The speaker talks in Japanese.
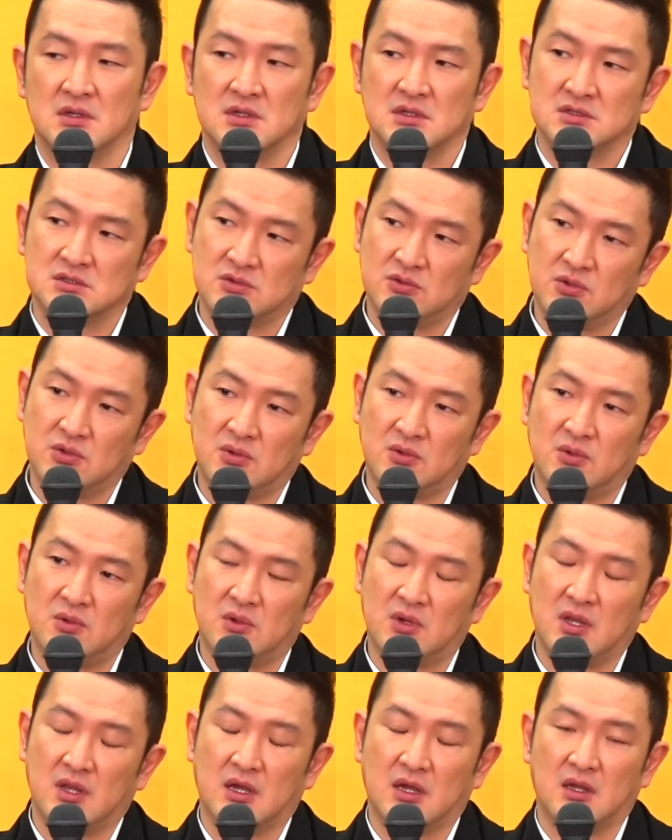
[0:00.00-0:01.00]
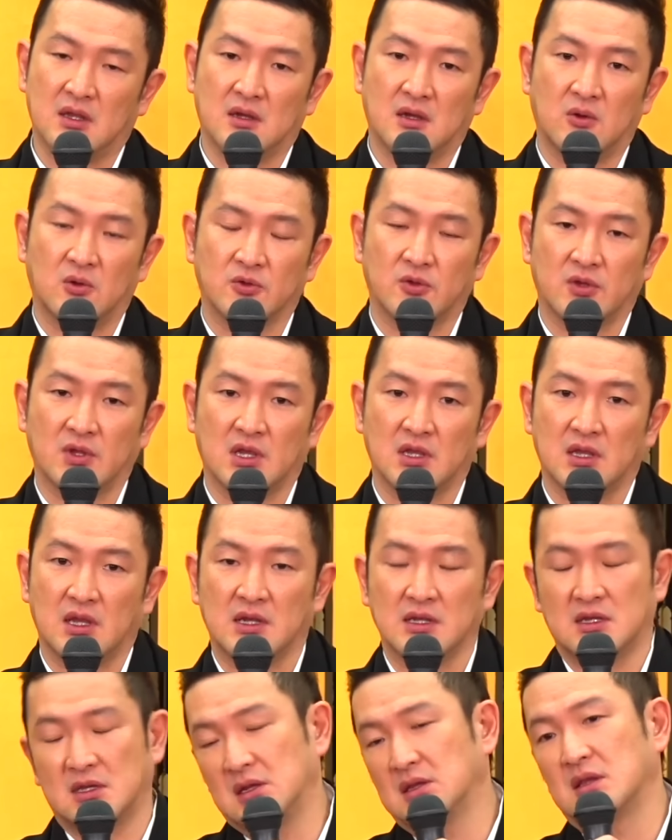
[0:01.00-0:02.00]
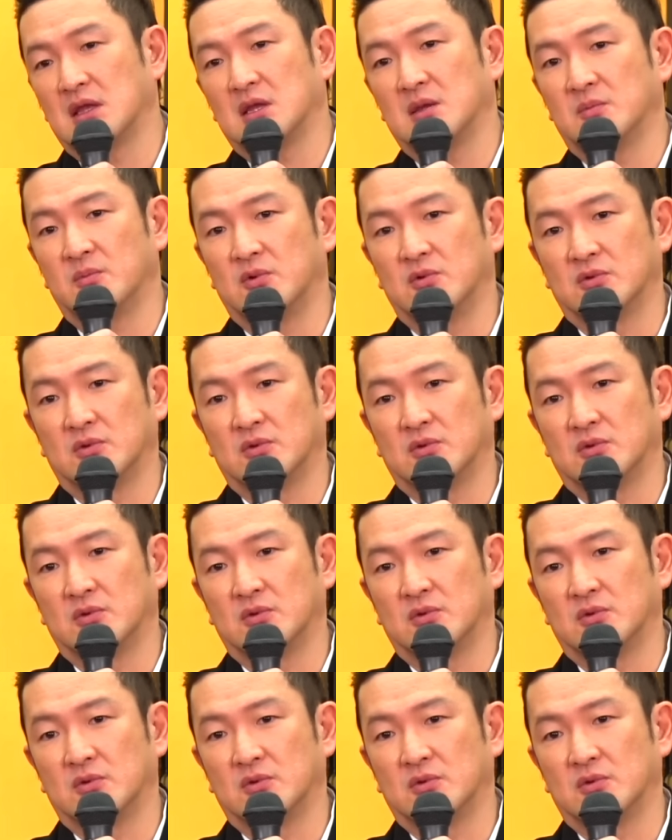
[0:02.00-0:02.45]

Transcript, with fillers: そういうところがなかなか大人になりきれない僕